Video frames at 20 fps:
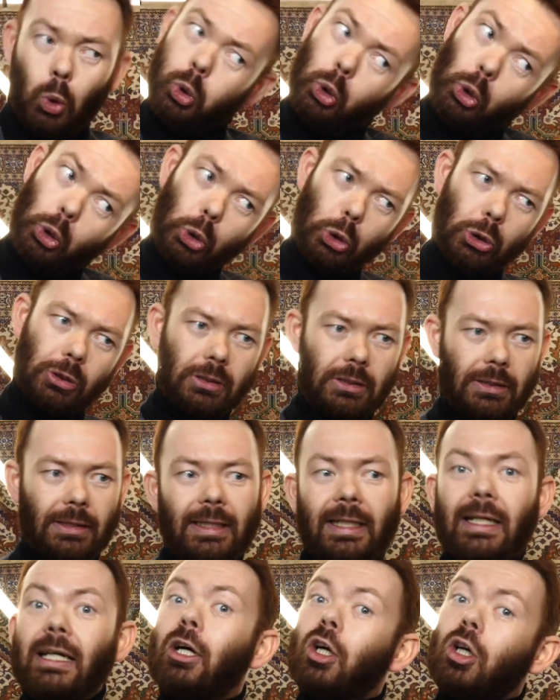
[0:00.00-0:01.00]
Ouh,
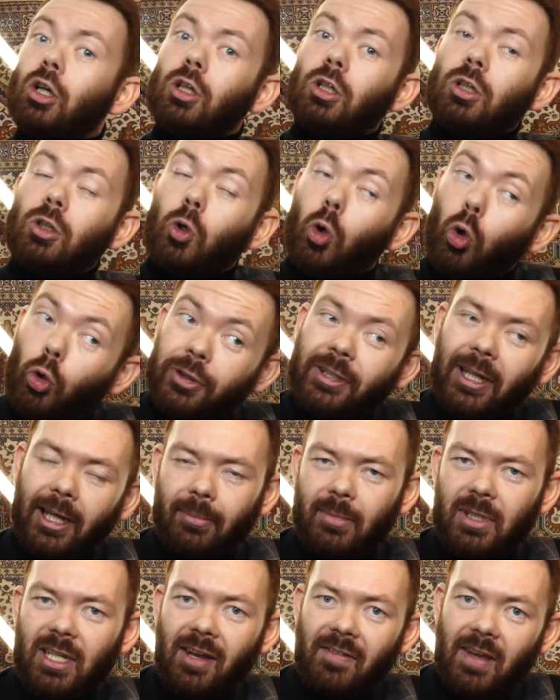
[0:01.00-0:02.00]
alors euh, on
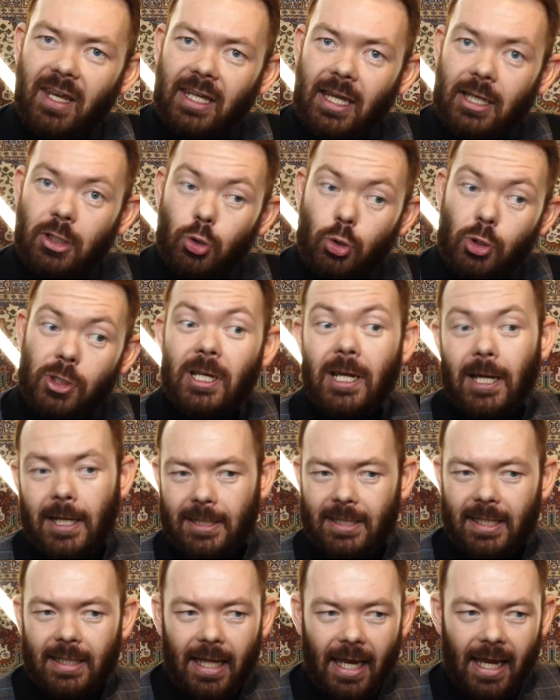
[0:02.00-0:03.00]
termine avec un sujet
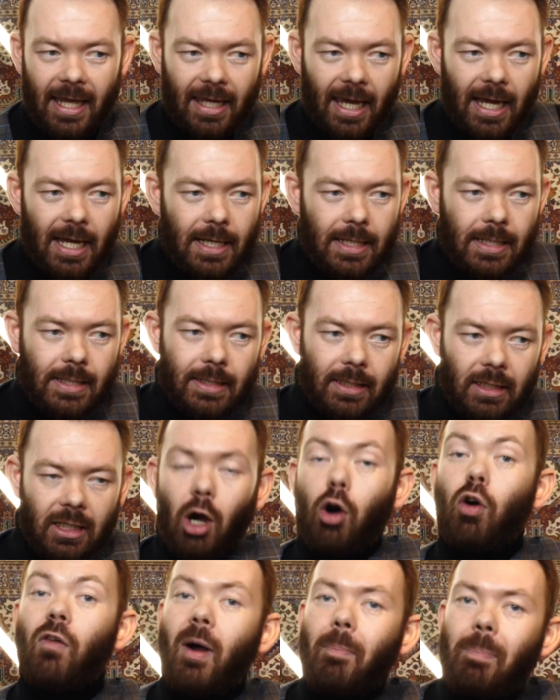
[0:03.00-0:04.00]
assez délicat euh,
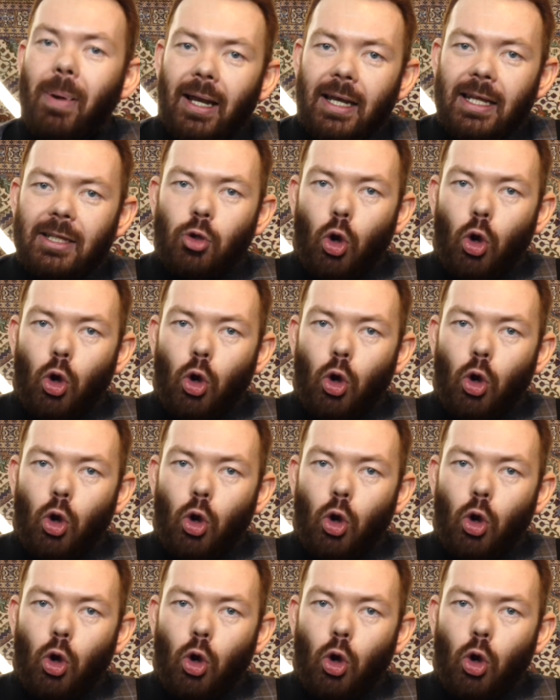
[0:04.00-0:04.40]
quand on va parler